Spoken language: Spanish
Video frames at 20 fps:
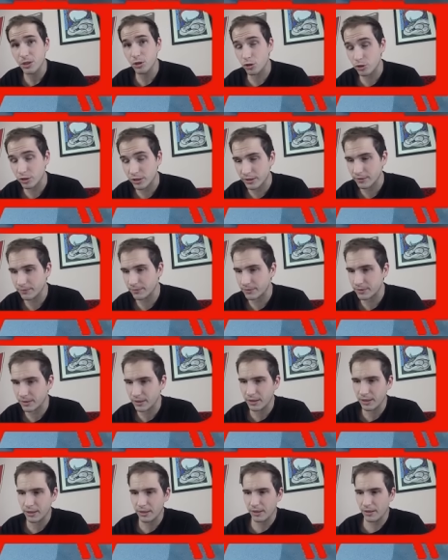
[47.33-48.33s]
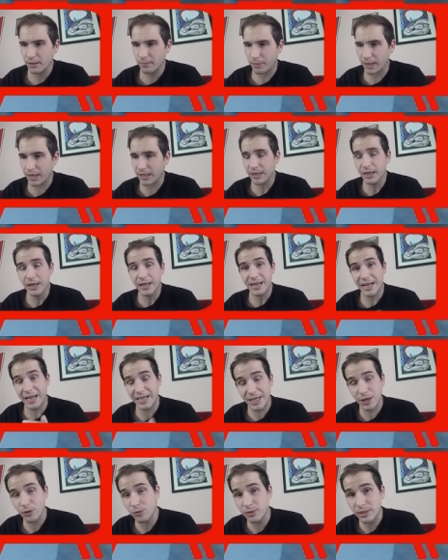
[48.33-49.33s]
los GIFs, ¿vale? La
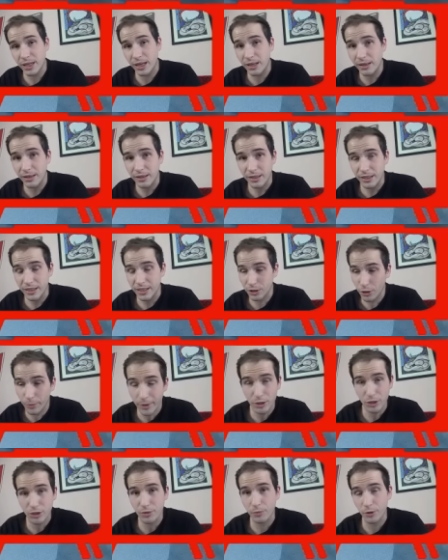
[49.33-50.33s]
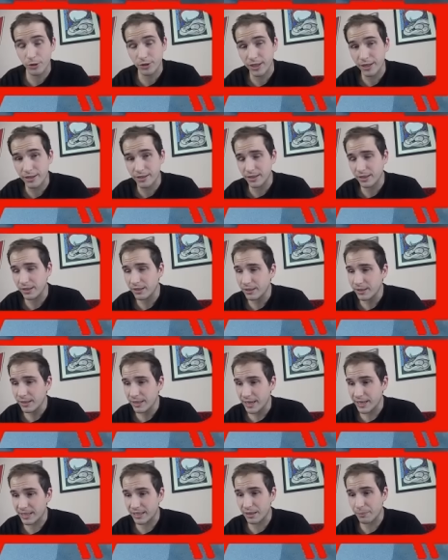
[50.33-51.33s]
segunda, y no menos importante,
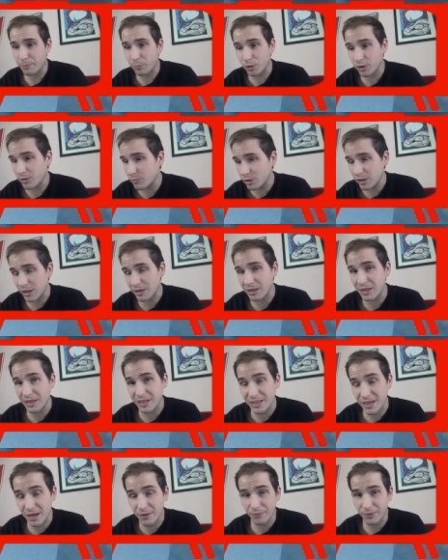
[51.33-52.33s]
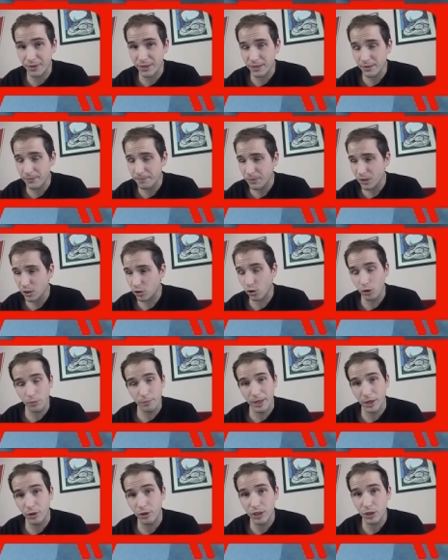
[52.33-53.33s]
es que podremos hacer selfies
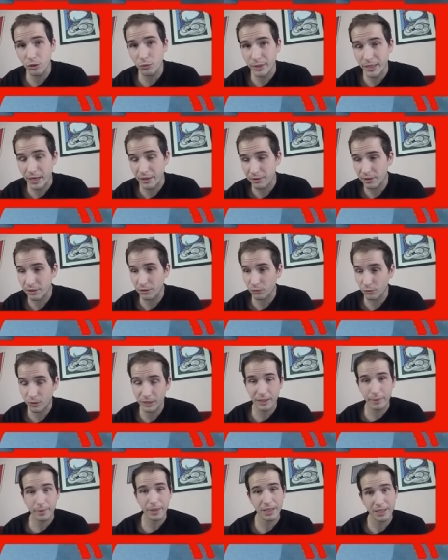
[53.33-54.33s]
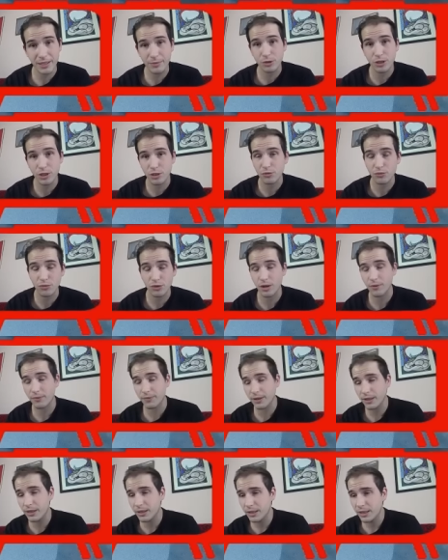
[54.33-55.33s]
con mejor iluminación. ¿Cuántas veces hemos hecho un
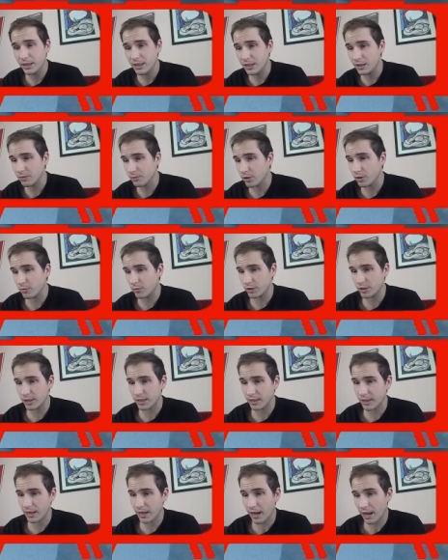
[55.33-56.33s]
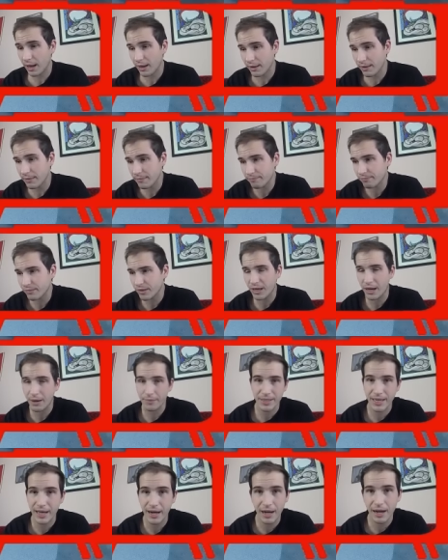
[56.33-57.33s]
selfie? Y bueno, pues eh, ah, eh,
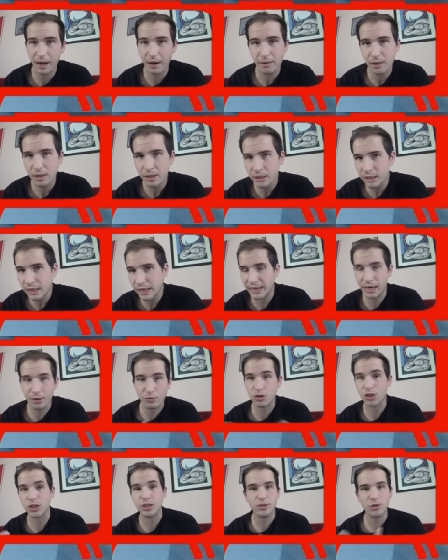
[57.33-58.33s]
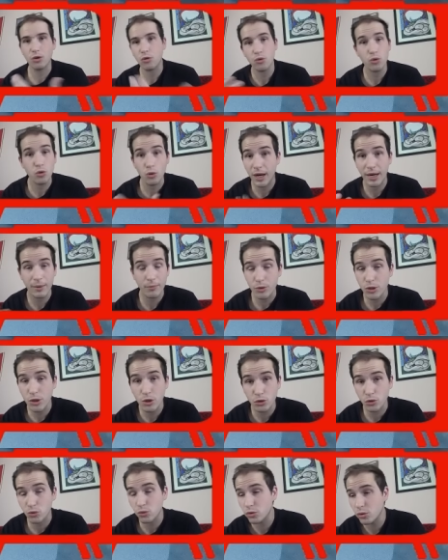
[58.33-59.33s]
había, era un sitio, un lugar muy
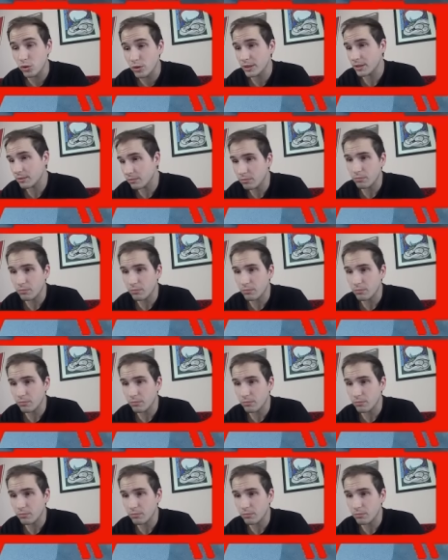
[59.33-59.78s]
oscuro y